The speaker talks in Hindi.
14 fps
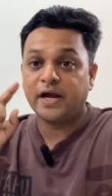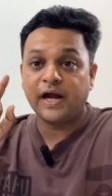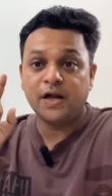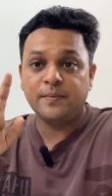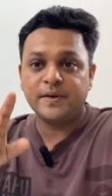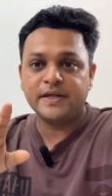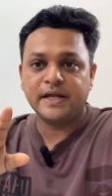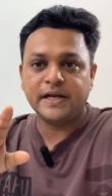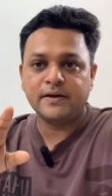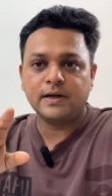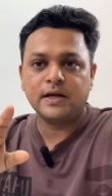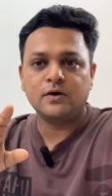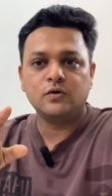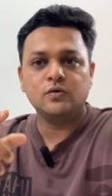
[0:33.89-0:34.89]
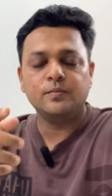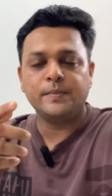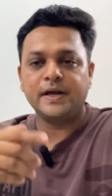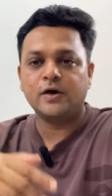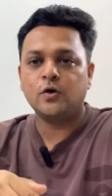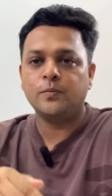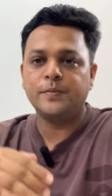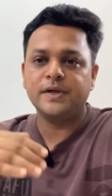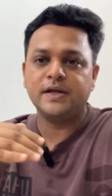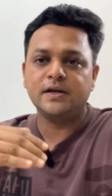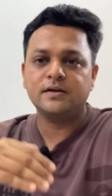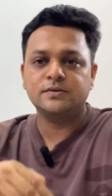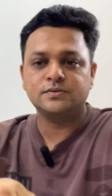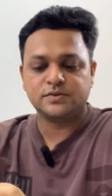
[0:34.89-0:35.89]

एंड में देने वाला हूँ मेरा ओपिनियन